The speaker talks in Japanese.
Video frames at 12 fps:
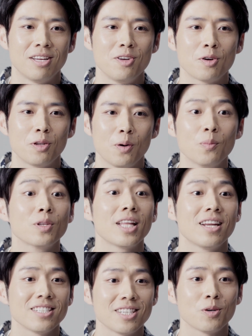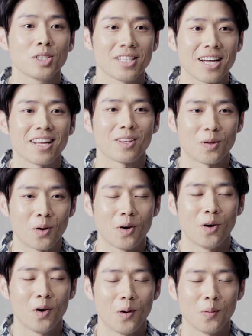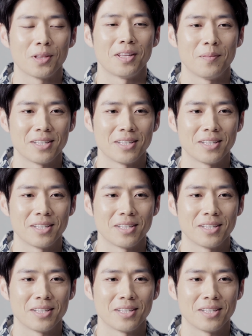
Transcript: 全力でおもてなしをしたいなと思って